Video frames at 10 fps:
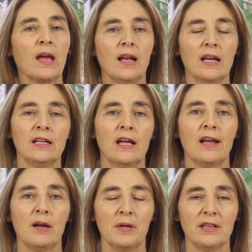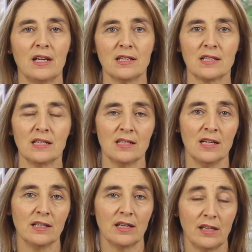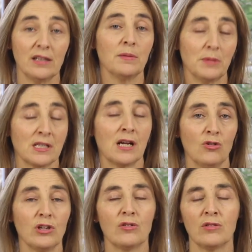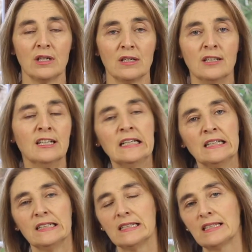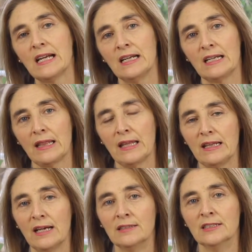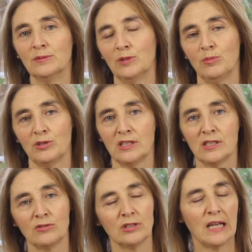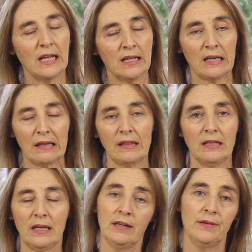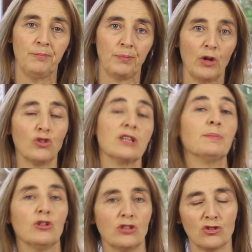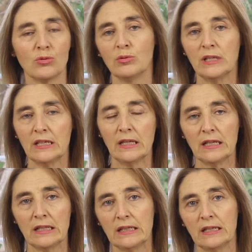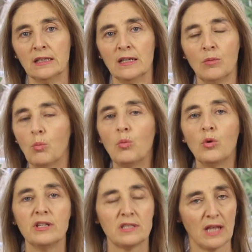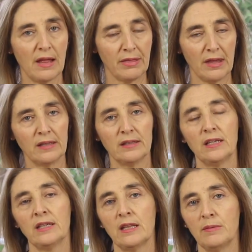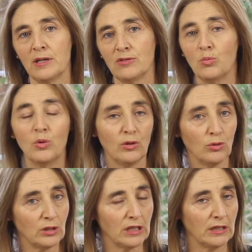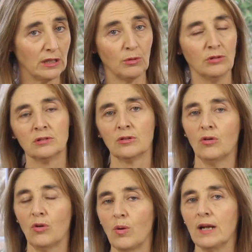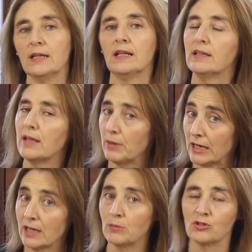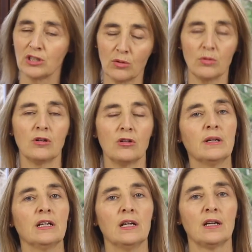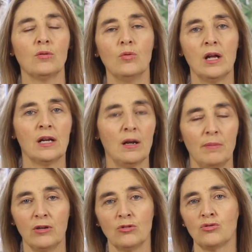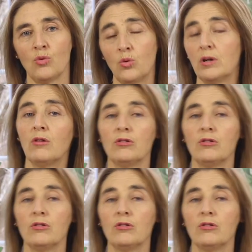la harina de almendras, que es el ingrediente más calórico de, esta receta, bueno, pues eh, eh, los champiñones son un ingrediente muy saciante y además muy nutritivo, con lo cual deberíamos incluirlo de manera regular, al menos una o